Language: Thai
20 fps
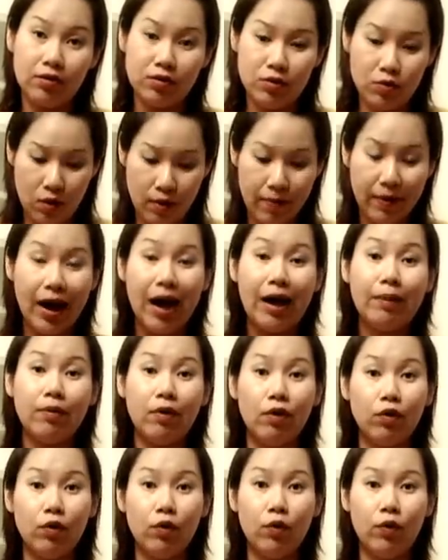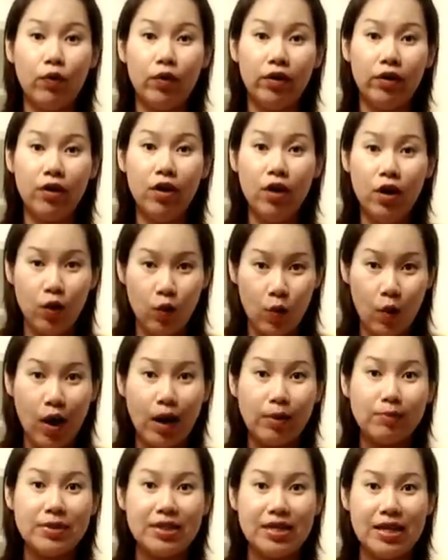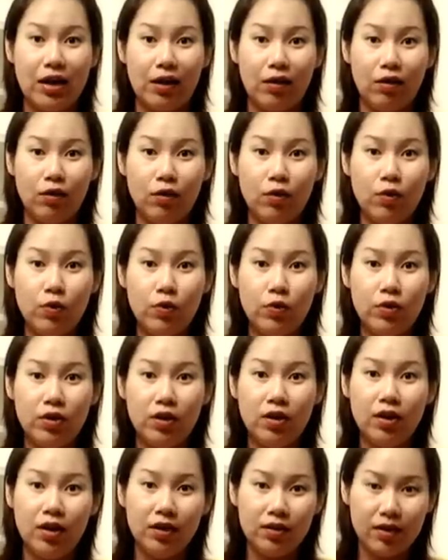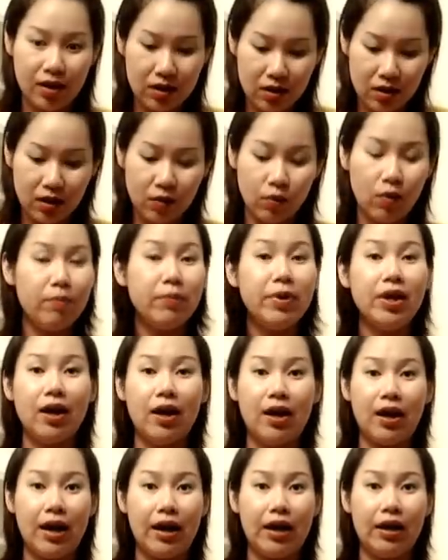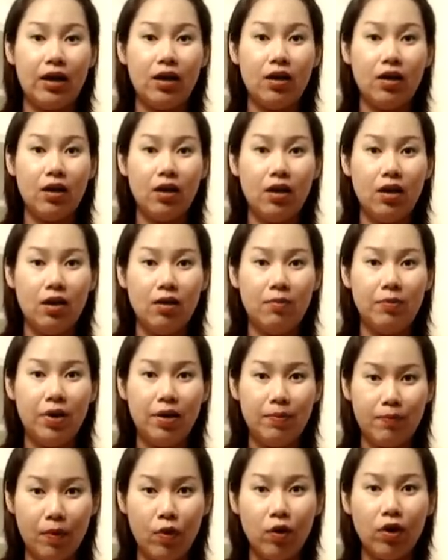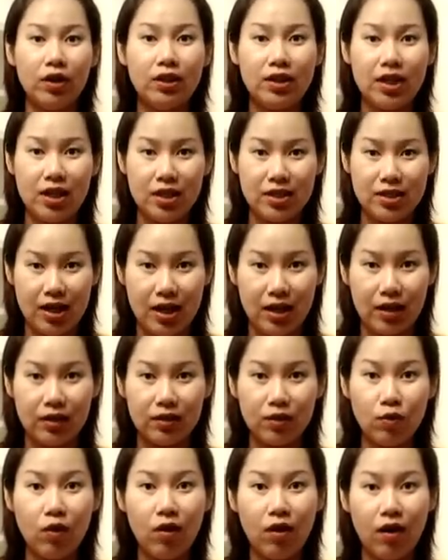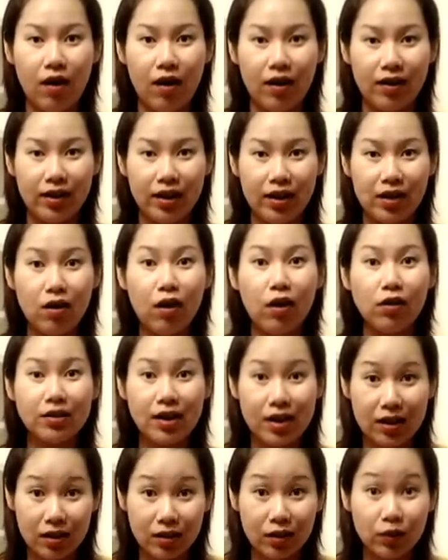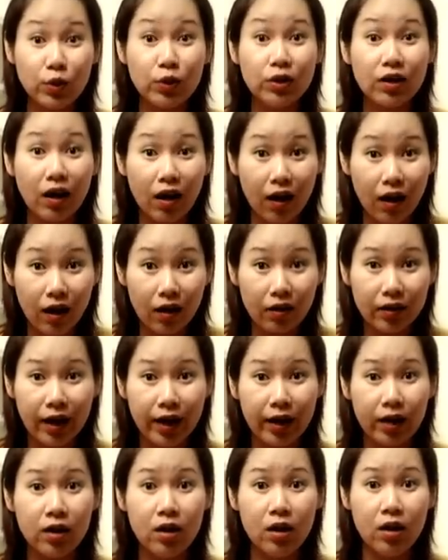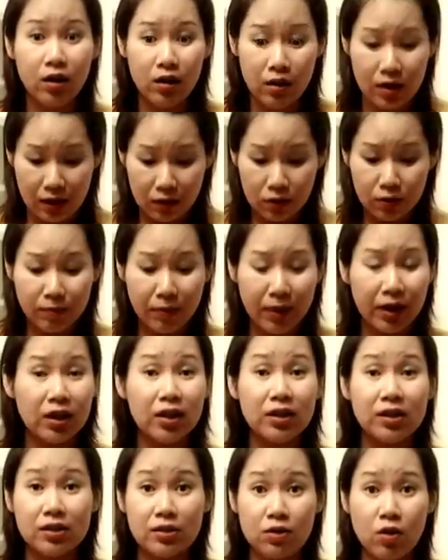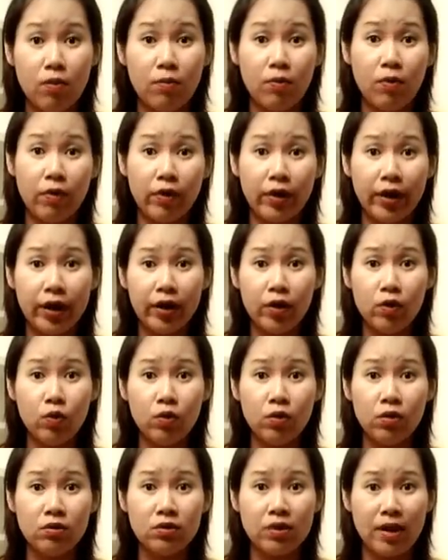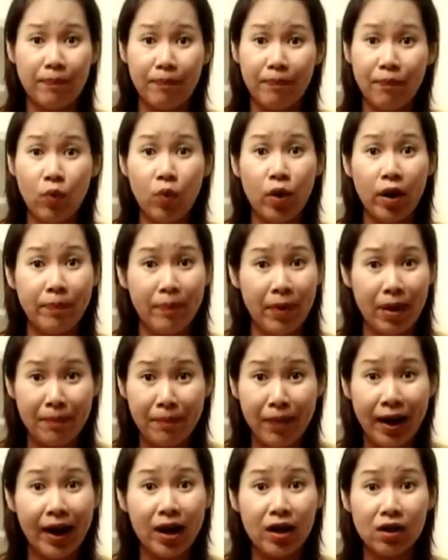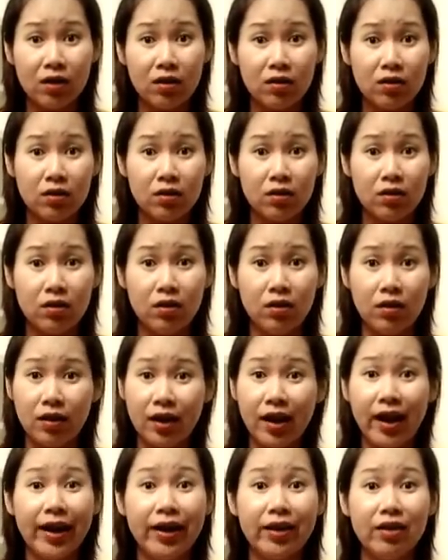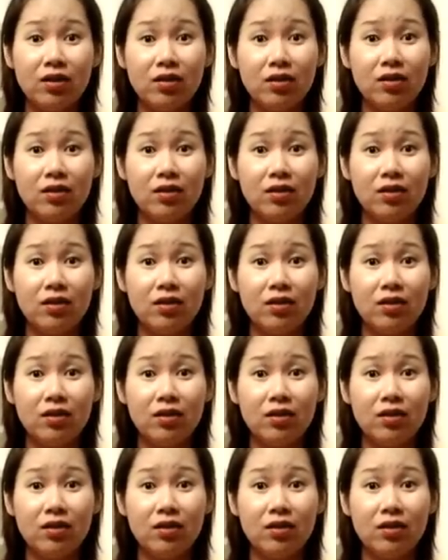สุขภาพของคุณความเสี่ยงของคุณ ถ้าเกิดว่ามีอะไรผิดปกติจากตัวอ่อนในท้องถ้าเกิดคุณท้องนะ แล้วมันส่งผลให้คุณเจ็บป่วยไปมากถึงขั้น